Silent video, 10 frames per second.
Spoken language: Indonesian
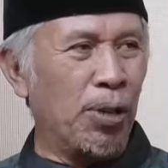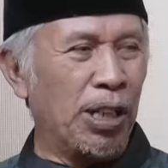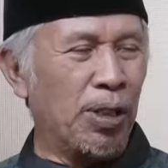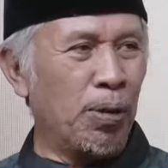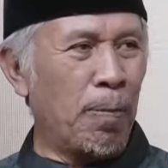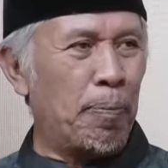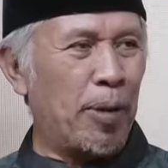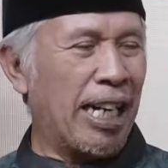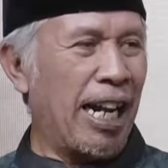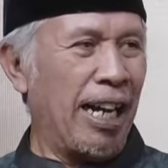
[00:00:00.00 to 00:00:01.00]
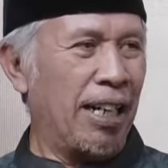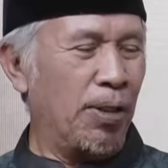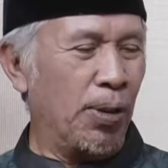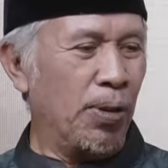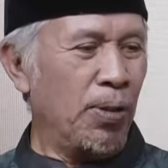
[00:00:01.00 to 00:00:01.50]
itu pernah
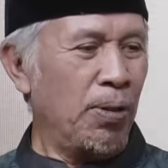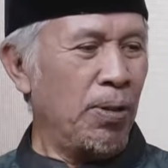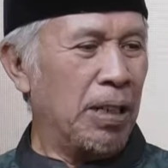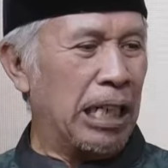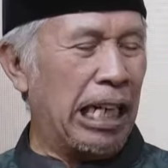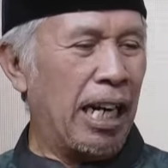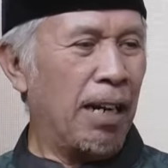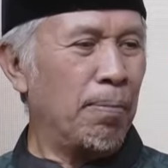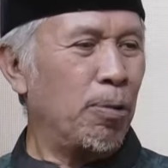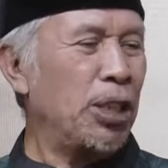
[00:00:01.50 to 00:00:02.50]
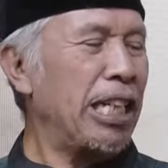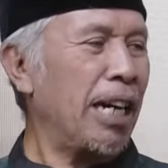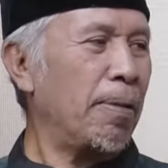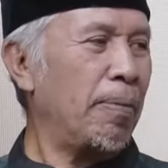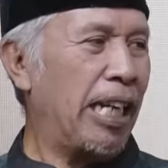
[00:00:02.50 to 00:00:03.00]
hado dalam bunyi
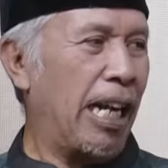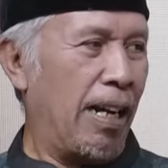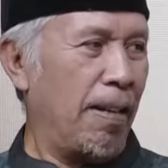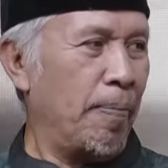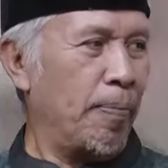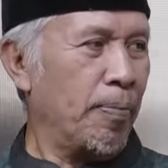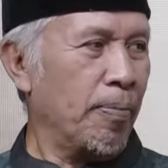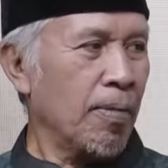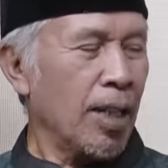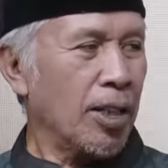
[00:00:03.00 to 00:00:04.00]
yang berbeda. Hmm.